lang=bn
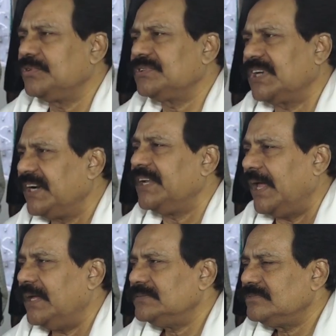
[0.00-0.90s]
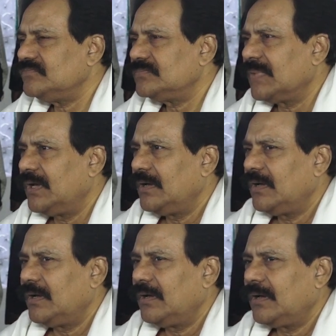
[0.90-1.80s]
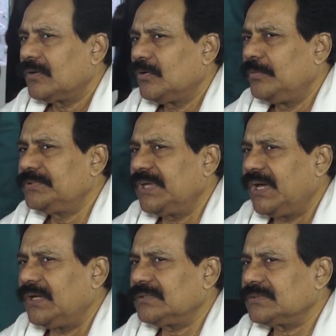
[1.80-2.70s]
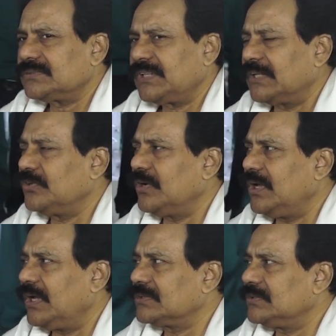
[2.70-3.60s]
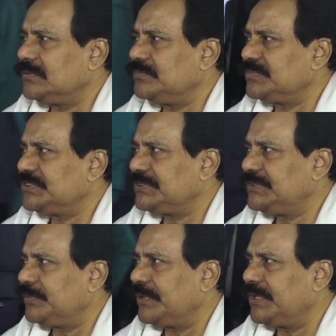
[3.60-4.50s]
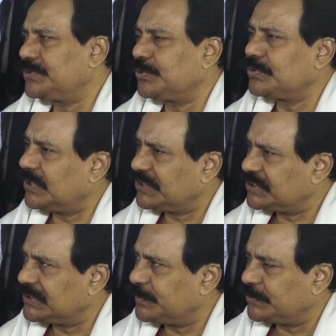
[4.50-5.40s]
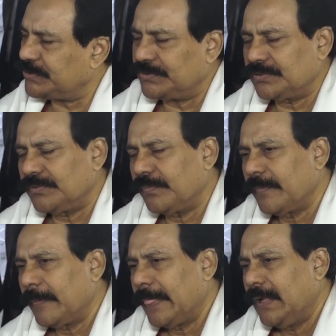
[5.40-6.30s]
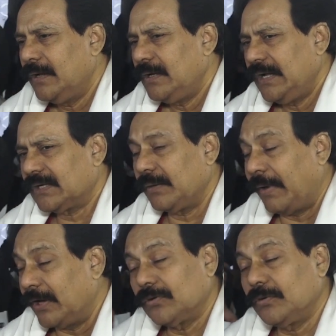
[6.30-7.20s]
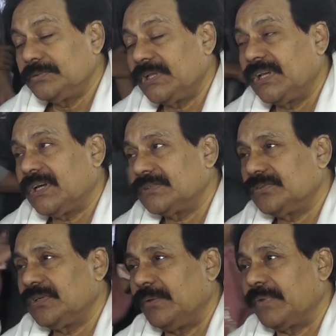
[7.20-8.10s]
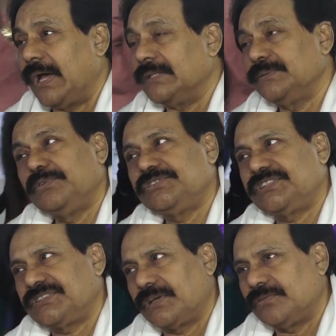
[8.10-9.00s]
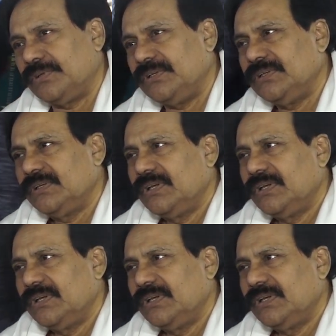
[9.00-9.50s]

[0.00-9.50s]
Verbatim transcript: জীবন কেড়ে নেয় কবিতার সাধনা একদম জীবনের শুরু থেকে শেষ পর্যন্ত একটা ভালো কবিতা লেখার জন্য আমরা আজীবন চেষ্টা করি